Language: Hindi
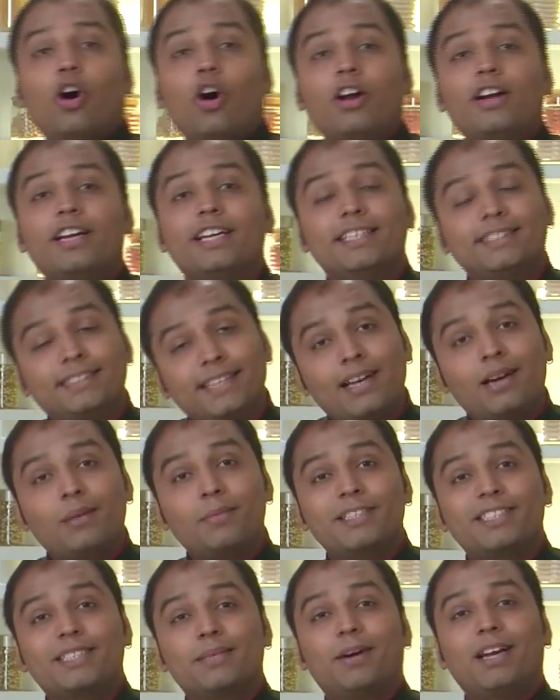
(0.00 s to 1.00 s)
और इसे
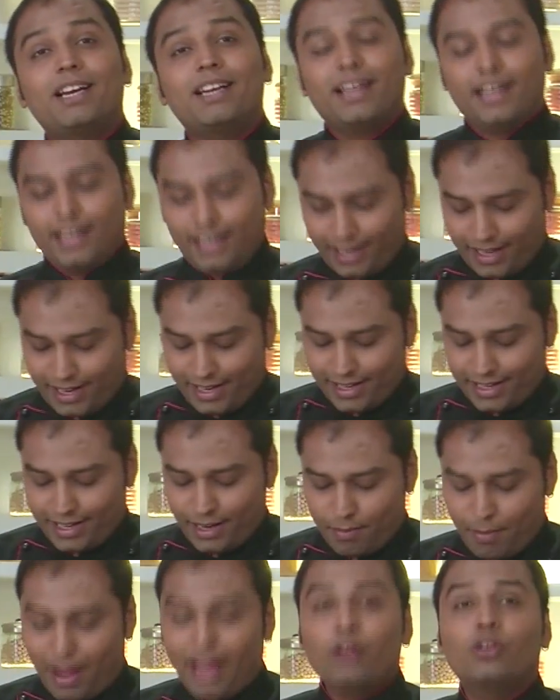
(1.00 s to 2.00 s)
हम इस्तेमाल करेंगे
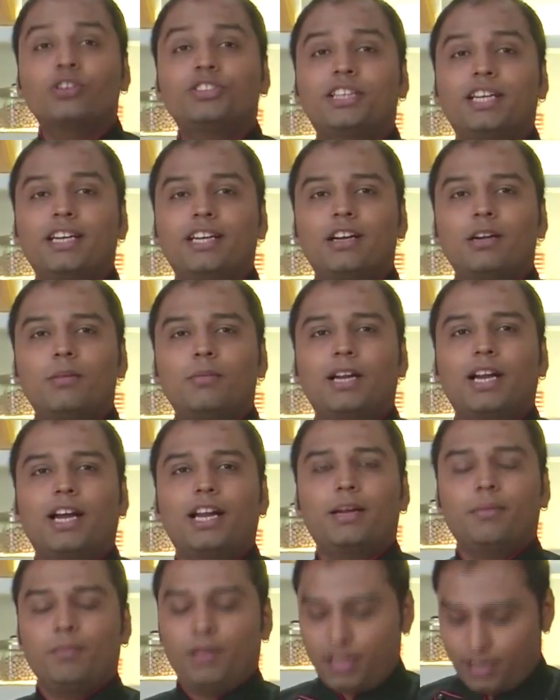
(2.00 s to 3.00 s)
ये मैंगो श्रीखंड
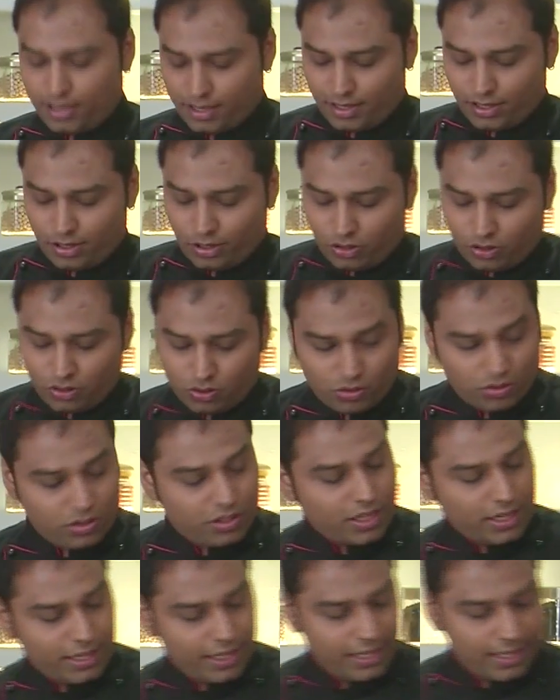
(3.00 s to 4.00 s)
बनाने में तो
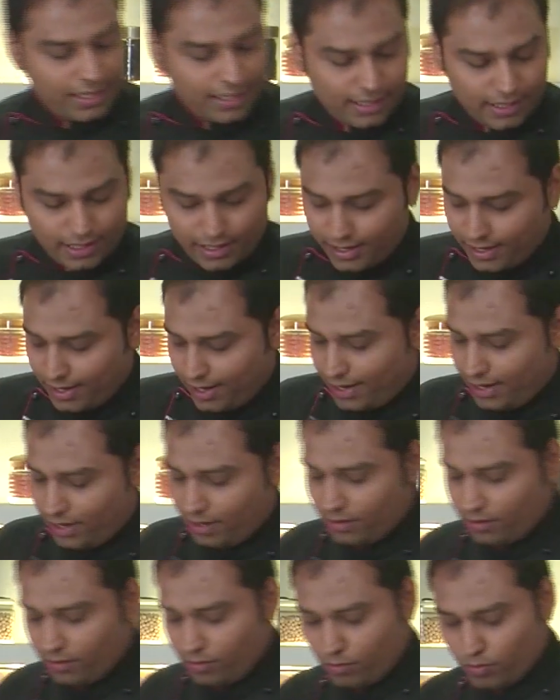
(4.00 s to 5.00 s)
चलिए
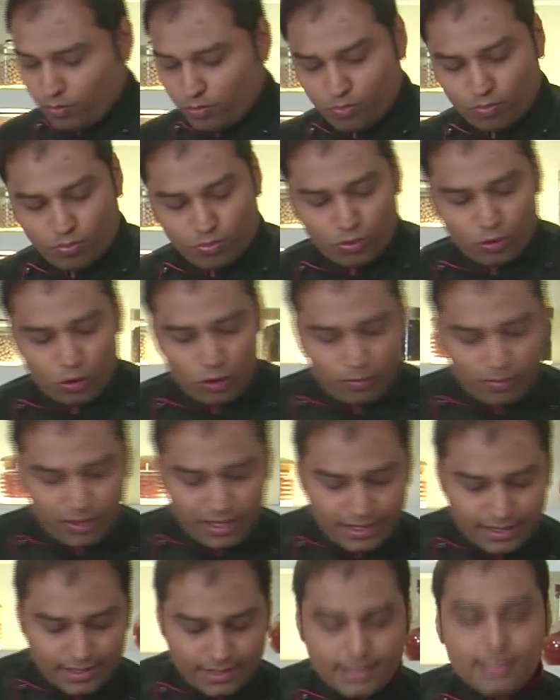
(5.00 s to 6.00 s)
एक बोल
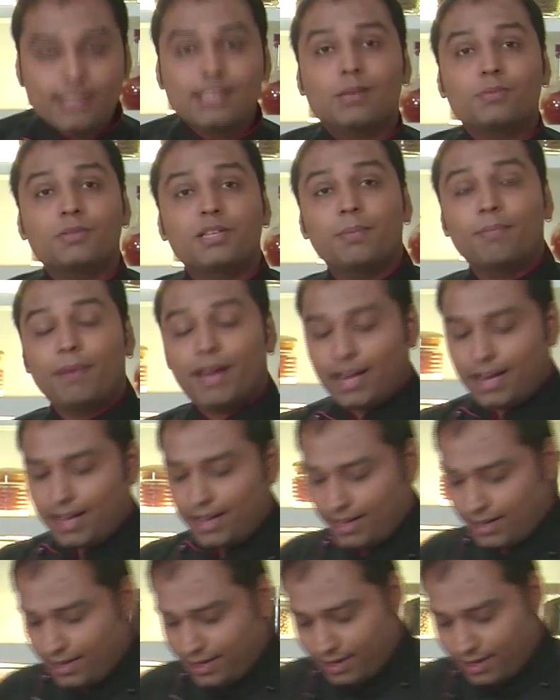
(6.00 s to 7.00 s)
में सबसे पहले